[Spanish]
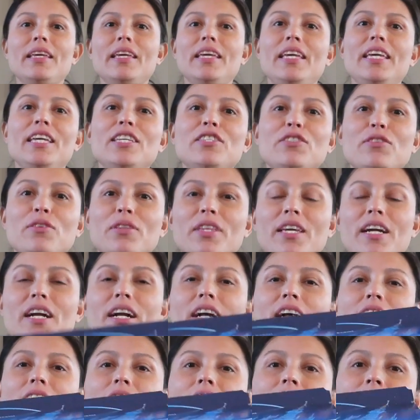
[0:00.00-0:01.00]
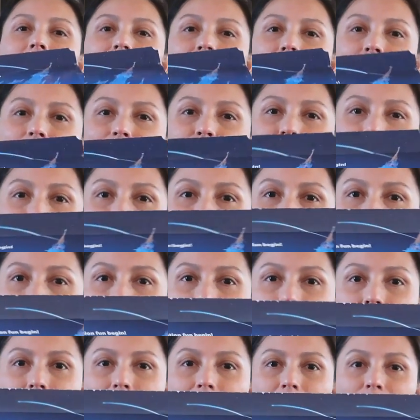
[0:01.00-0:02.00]
Esto de acá fue
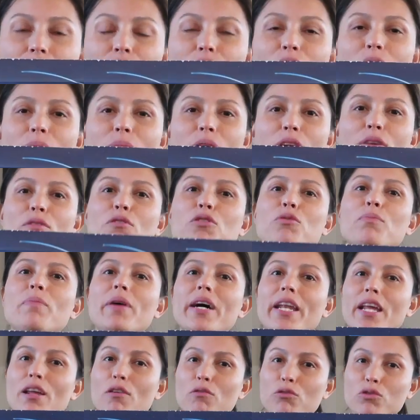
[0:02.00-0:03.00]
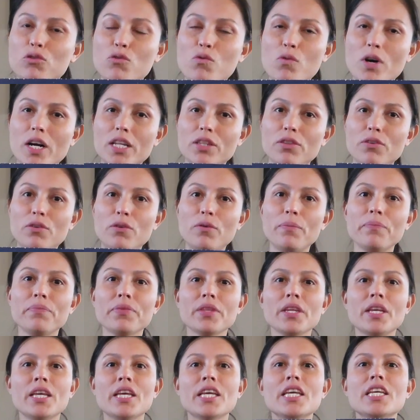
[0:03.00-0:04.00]
nuestro regalito, amigos, para los cuatro.
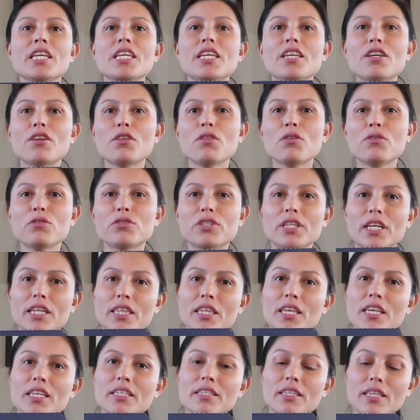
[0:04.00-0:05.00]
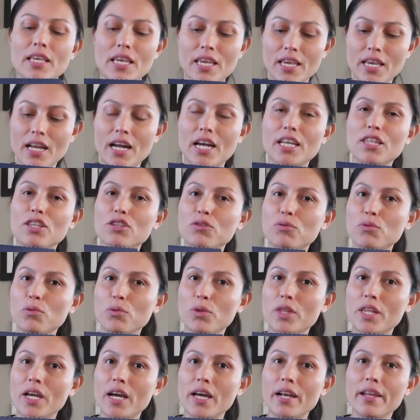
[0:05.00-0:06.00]
Irnos a Disney a
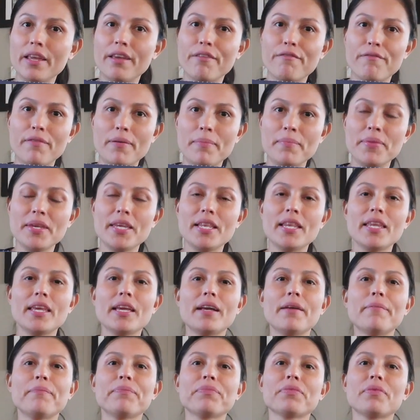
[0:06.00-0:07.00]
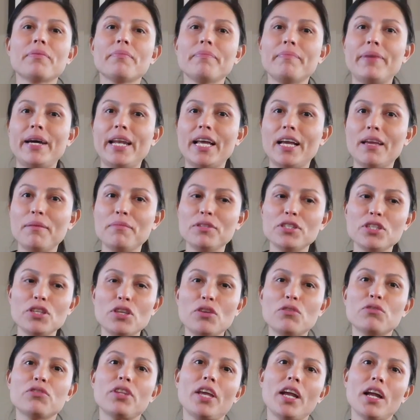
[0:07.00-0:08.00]
disfrutar en familia para que mis
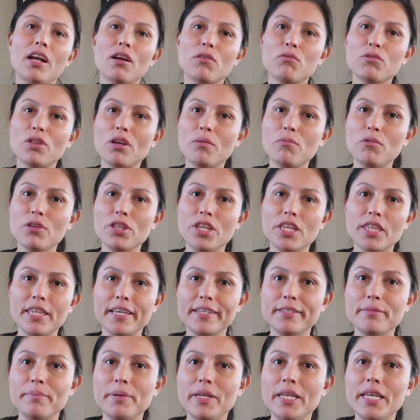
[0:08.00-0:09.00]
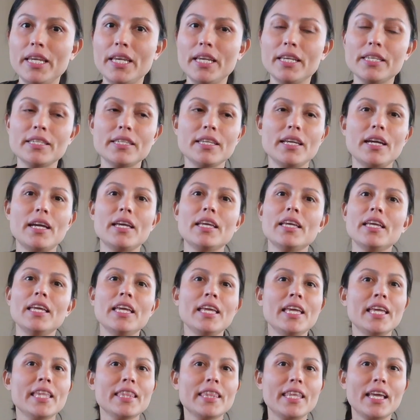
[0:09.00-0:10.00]
niños tengan una bonita experiencia,
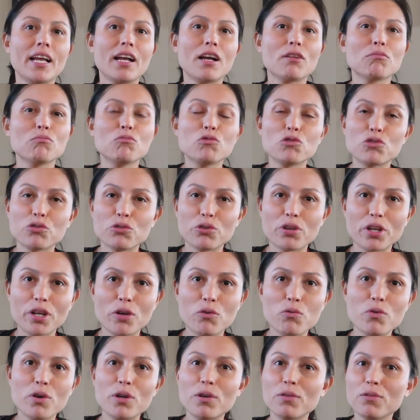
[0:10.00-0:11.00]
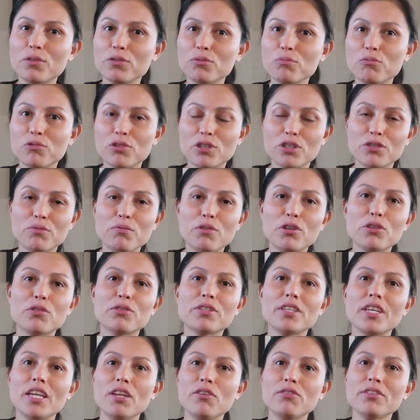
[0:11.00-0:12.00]
tengan muchos recuerdos, muchas
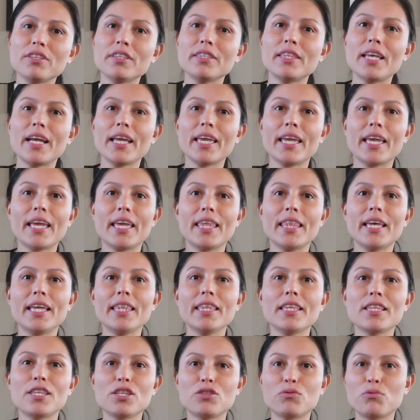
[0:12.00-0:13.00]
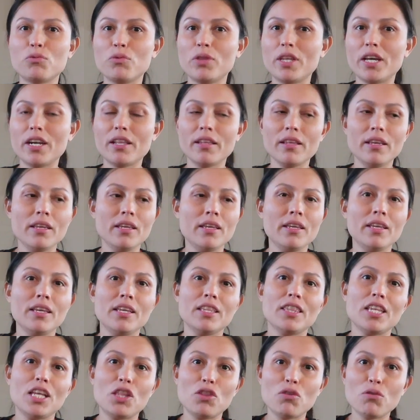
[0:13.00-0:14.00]
fotos. Ellos están en edad de disfrutar
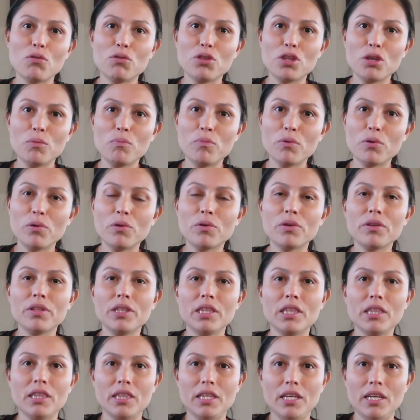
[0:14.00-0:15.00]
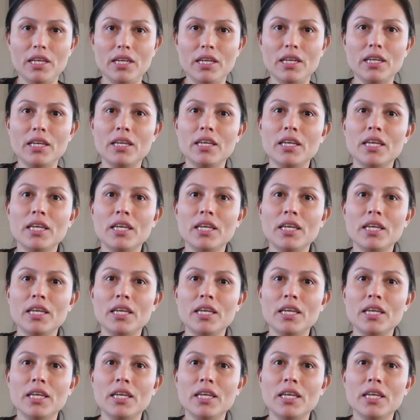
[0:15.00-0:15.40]
de todo tipo de